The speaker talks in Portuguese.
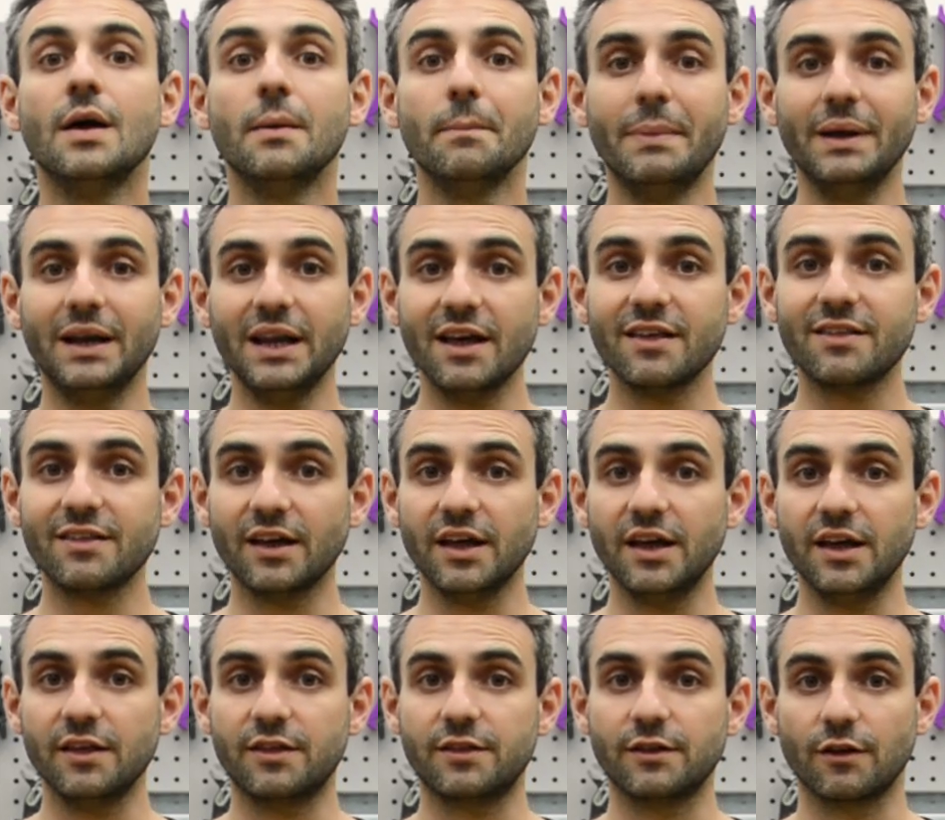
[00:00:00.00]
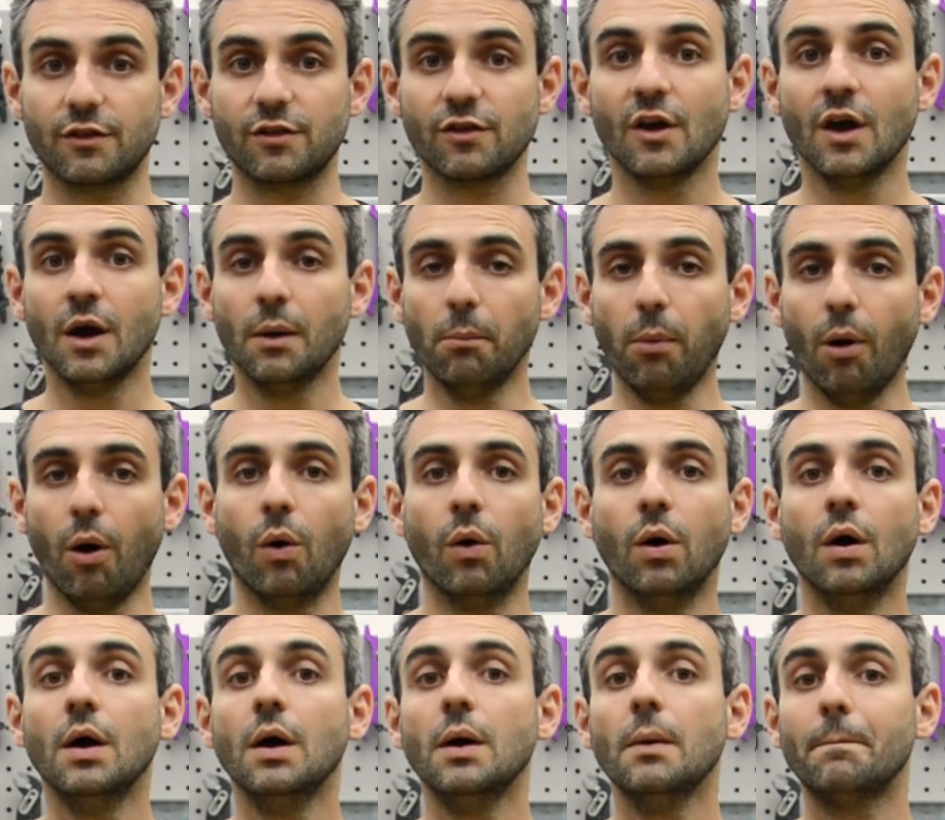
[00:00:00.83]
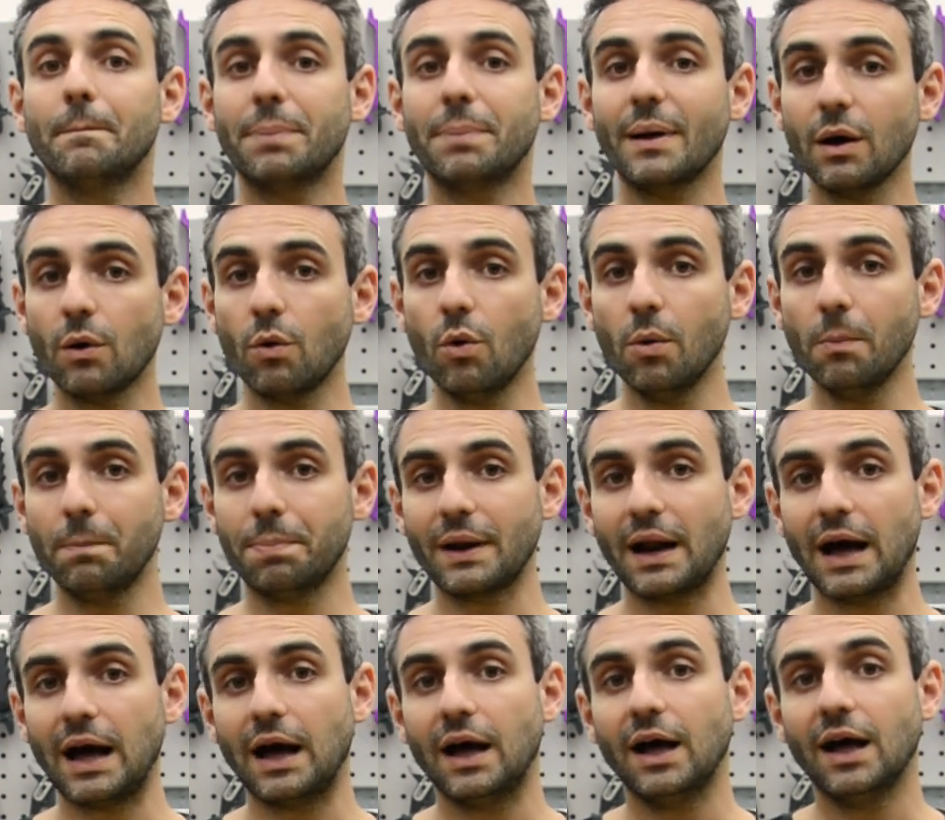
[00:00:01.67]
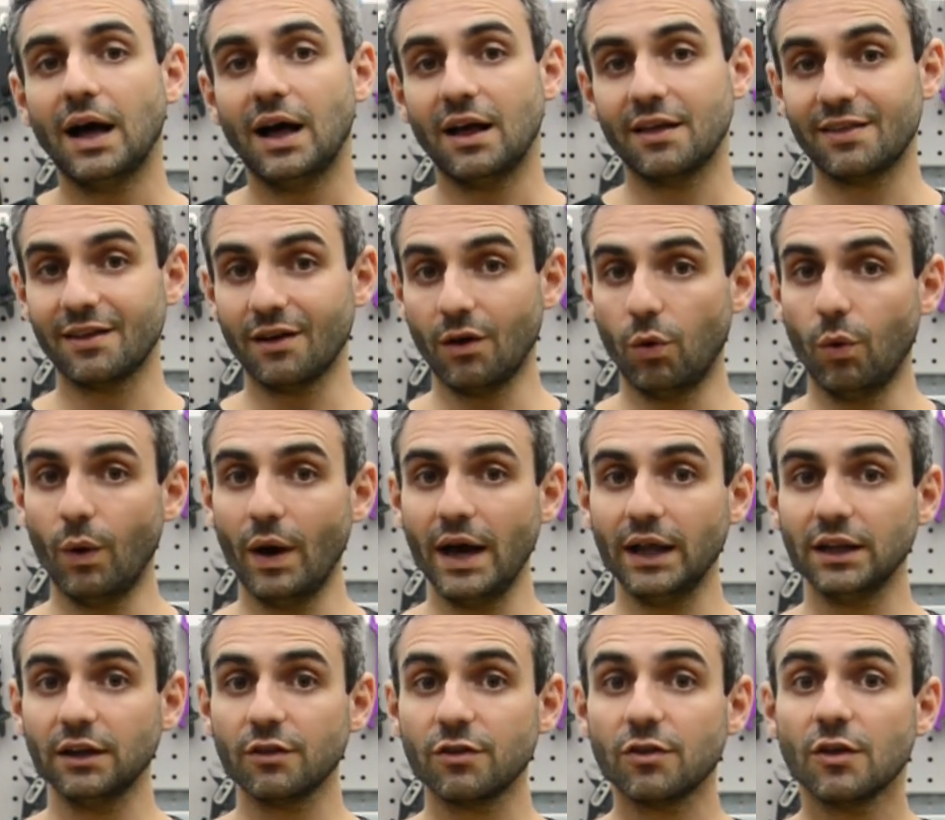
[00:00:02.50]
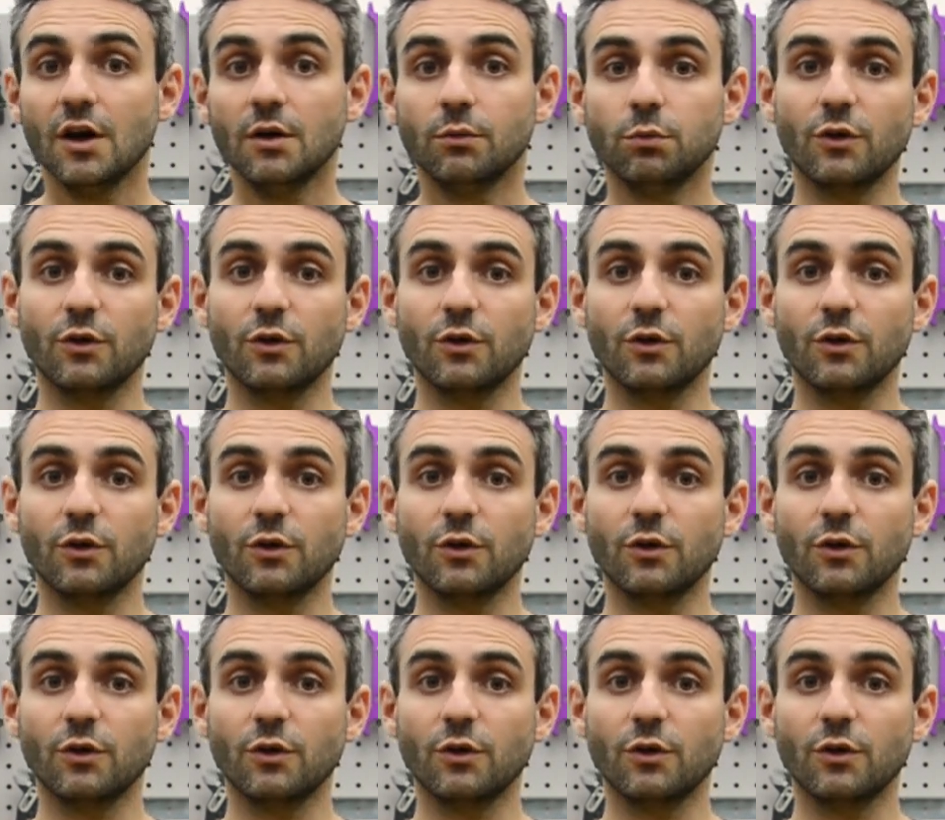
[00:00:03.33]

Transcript: Beleza, Racers? Bom, para comprar as arruelas,